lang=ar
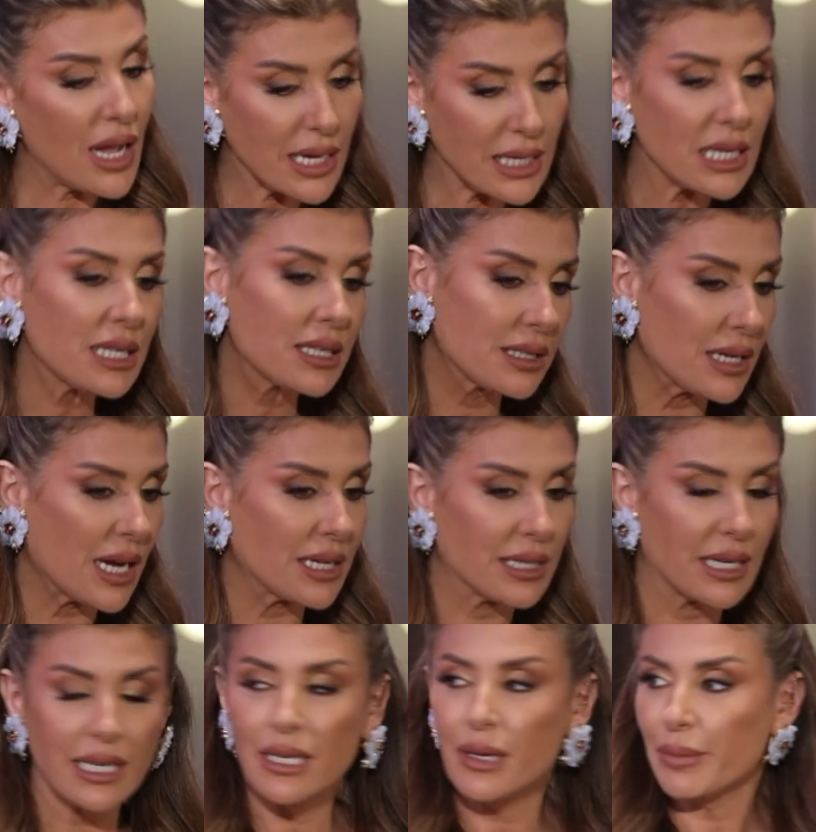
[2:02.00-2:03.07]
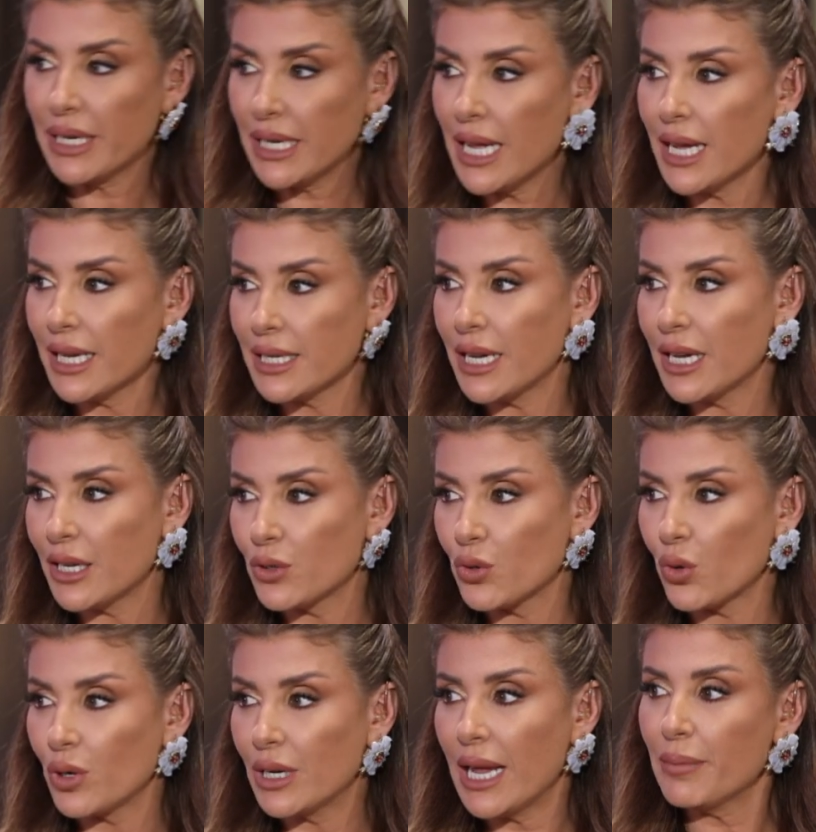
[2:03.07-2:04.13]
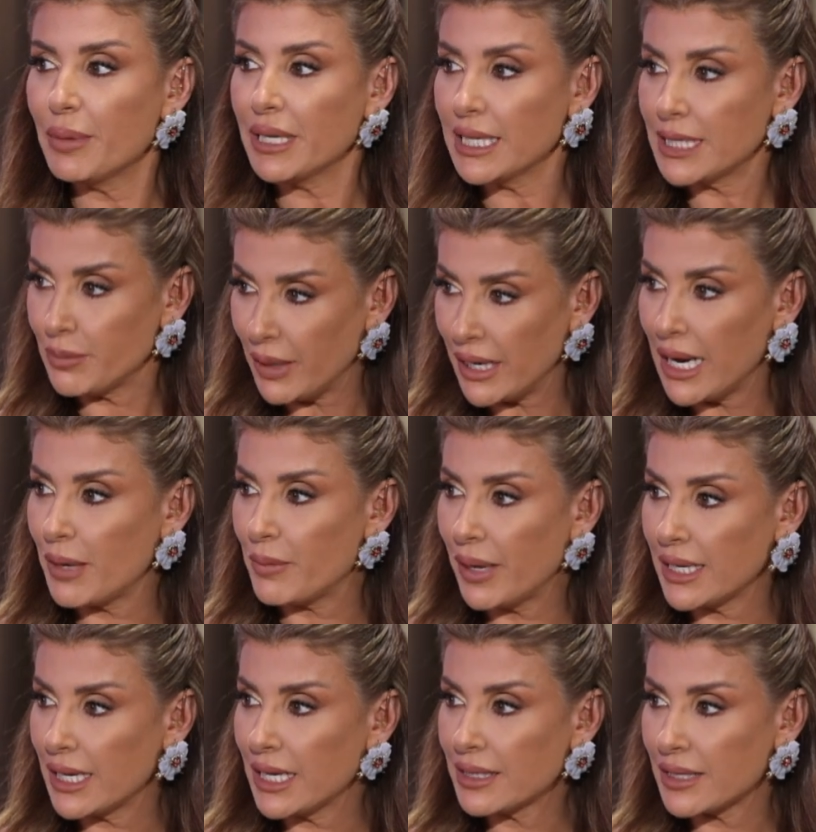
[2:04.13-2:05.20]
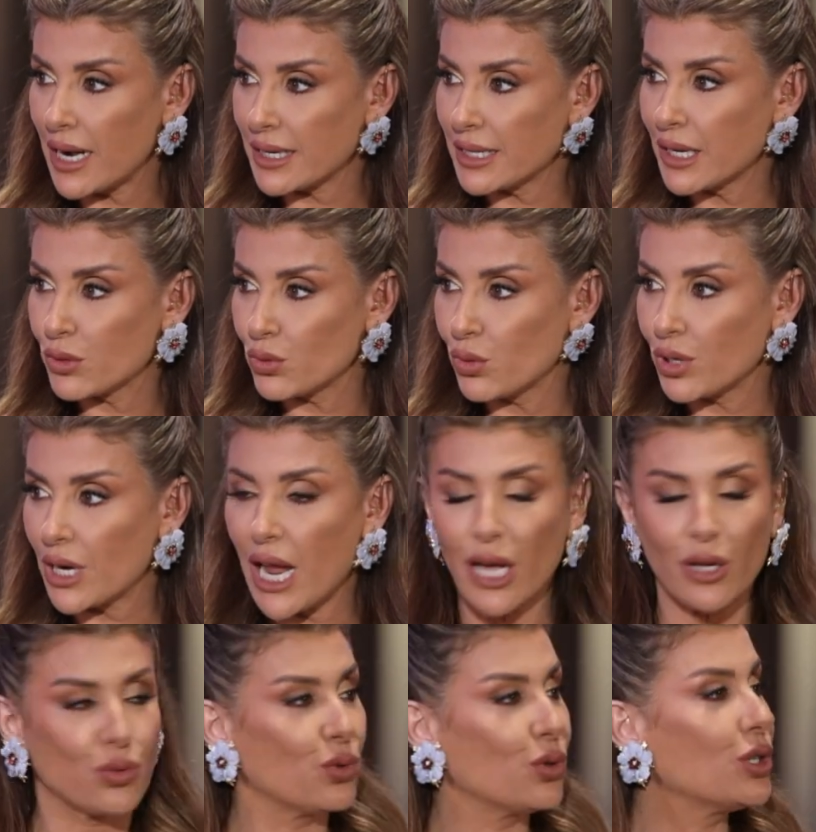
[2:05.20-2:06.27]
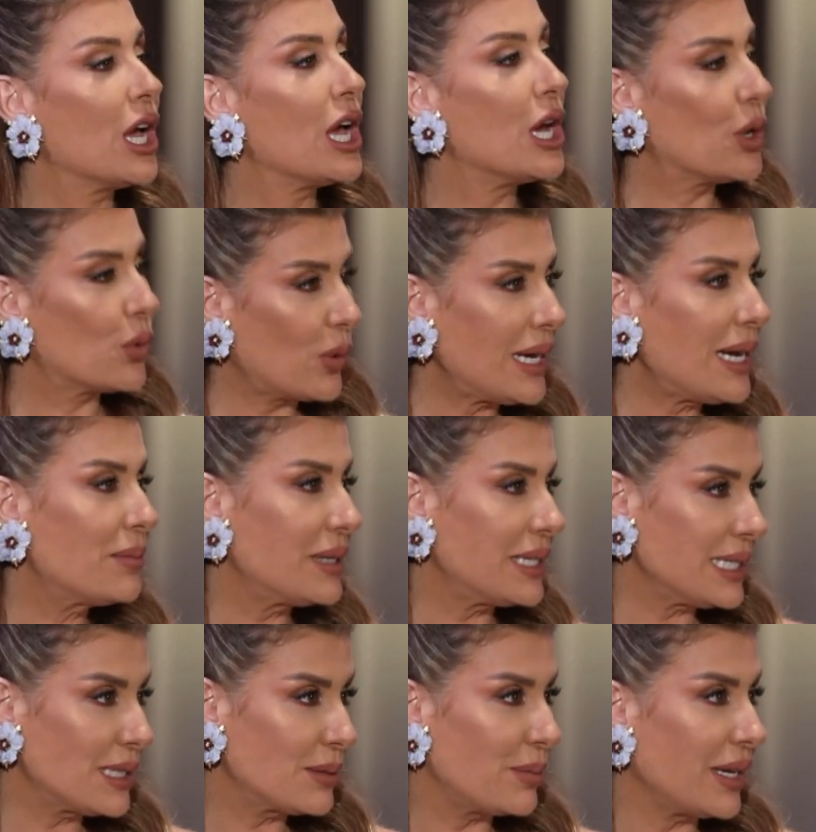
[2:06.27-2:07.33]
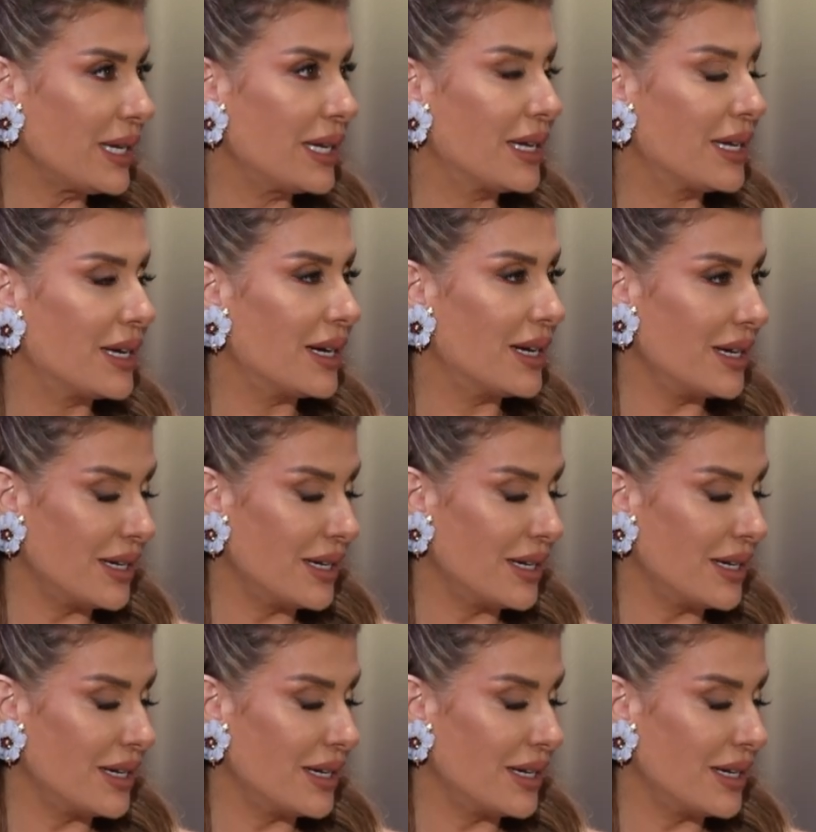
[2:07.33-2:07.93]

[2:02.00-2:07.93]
اكيد يعني هي من ناحيه انه لا بالنسبه للبنات رح ياخذوا راحتهم ولا بالنسبه أكيد.